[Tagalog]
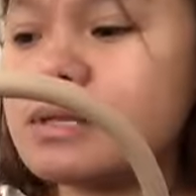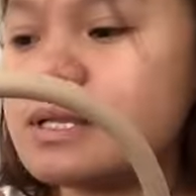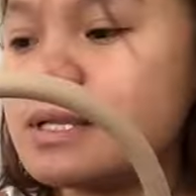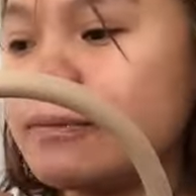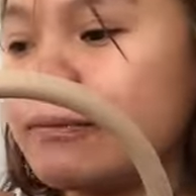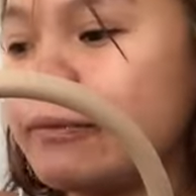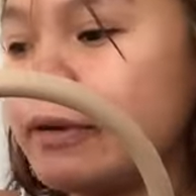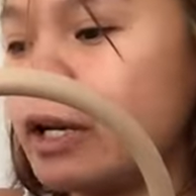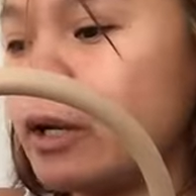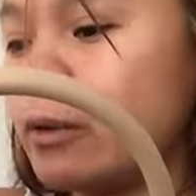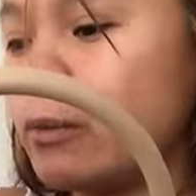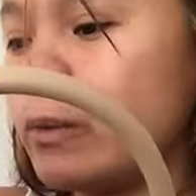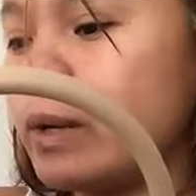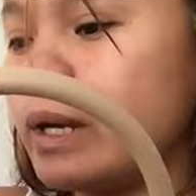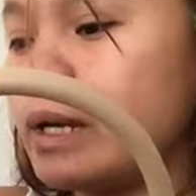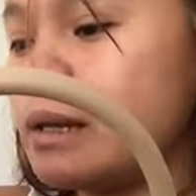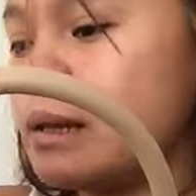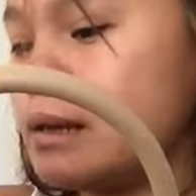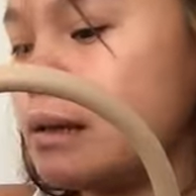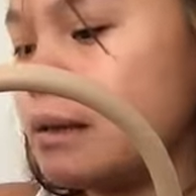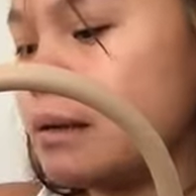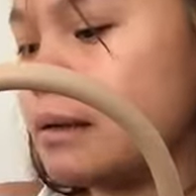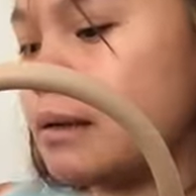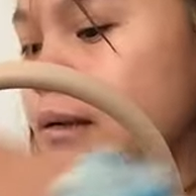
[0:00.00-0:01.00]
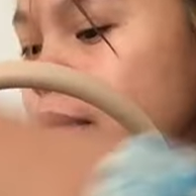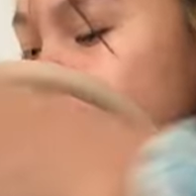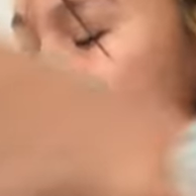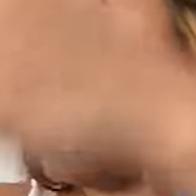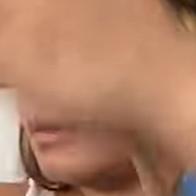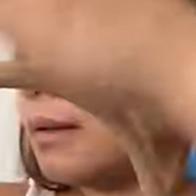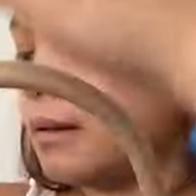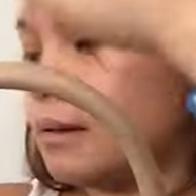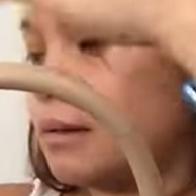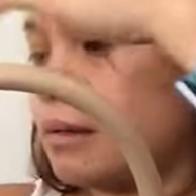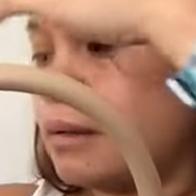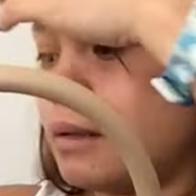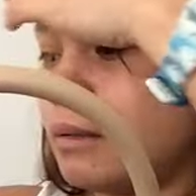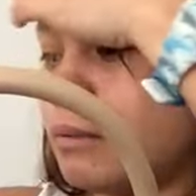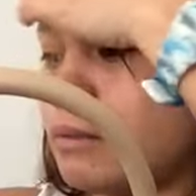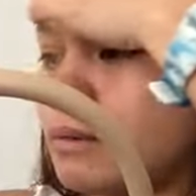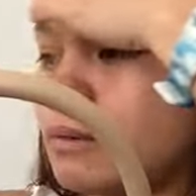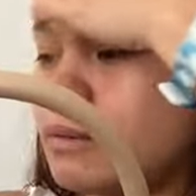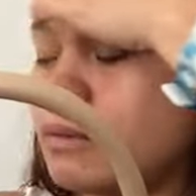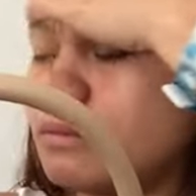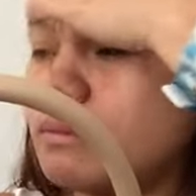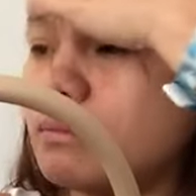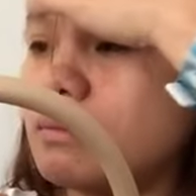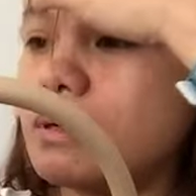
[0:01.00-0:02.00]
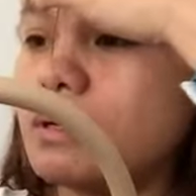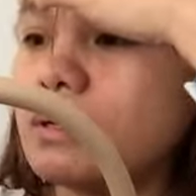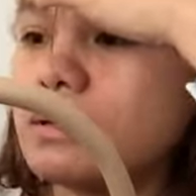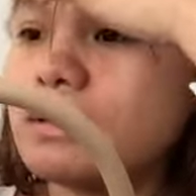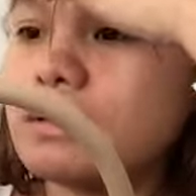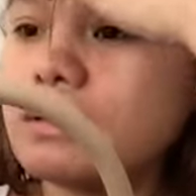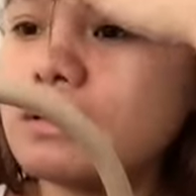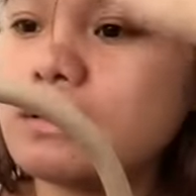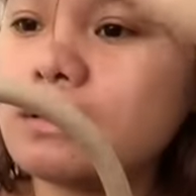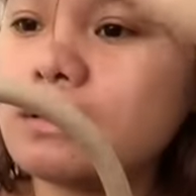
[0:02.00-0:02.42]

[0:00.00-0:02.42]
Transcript: spring wheel. Iwan ko ba?